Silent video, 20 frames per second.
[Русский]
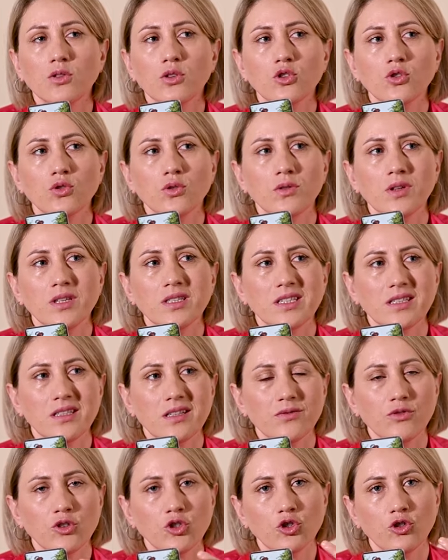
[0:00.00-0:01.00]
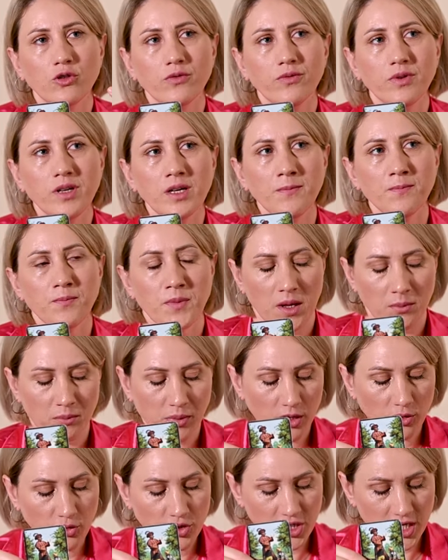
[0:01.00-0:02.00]
то, что из-за того, что вы
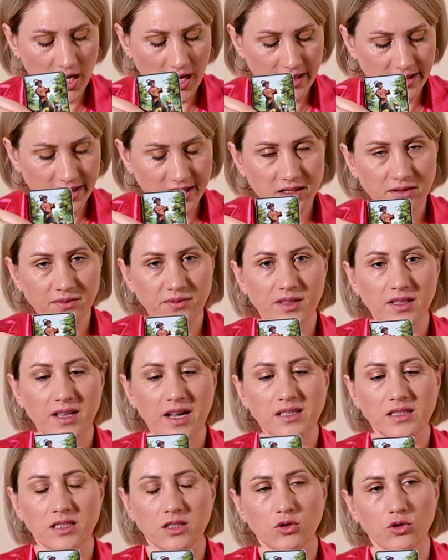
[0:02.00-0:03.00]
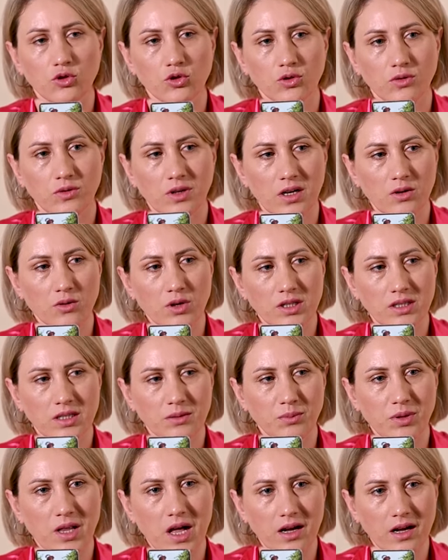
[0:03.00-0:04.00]
получаете эти финансы, то, что
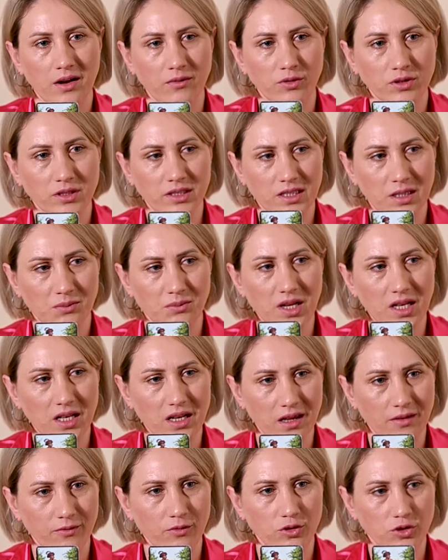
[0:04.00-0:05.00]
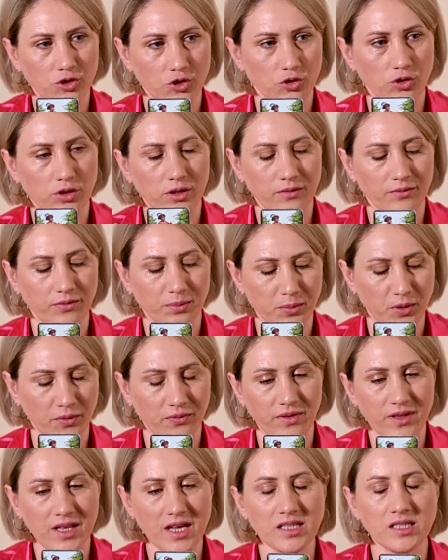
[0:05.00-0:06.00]
какое-то благо, вот стабильное, вот что-то по
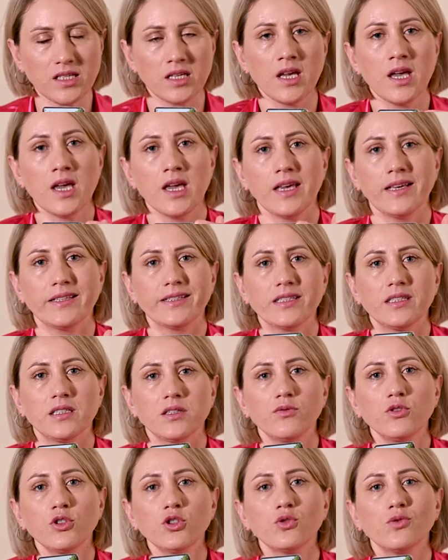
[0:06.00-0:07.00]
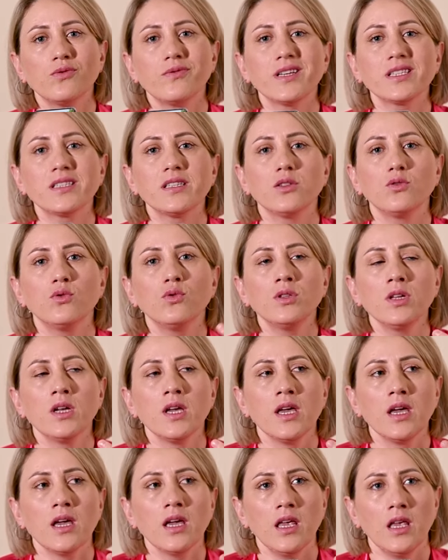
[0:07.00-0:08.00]
финансы, из-за того, что у вас идут
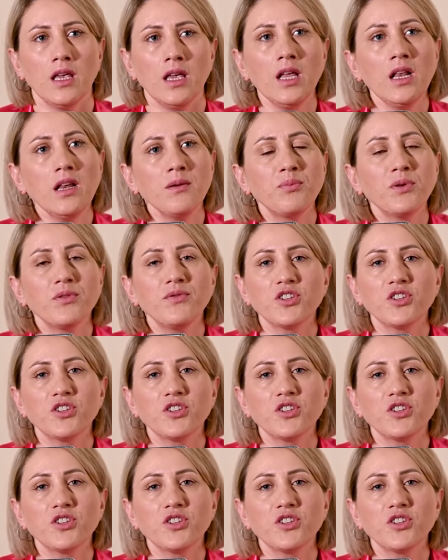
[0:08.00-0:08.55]
или